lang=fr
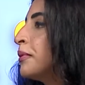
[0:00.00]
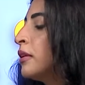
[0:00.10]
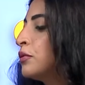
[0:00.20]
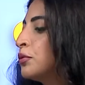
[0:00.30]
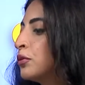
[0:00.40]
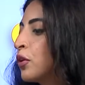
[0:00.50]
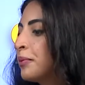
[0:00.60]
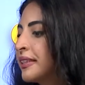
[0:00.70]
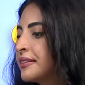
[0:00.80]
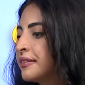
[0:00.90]
euh,
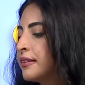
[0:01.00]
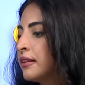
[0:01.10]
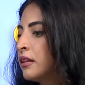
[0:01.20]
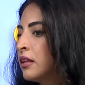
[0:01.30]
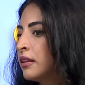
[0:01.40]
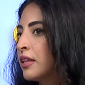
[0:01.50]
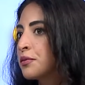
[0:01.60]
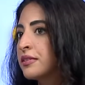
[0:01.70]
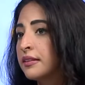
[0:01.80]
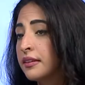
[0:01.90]
complexité
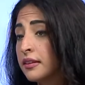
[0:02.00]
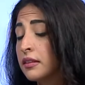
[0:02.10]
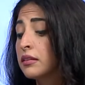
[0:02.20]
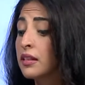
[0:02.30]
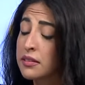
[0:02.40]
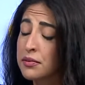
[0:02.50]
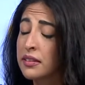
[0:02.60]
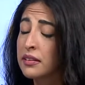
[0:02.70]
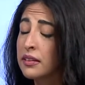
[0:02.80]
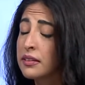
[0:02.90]
de la société,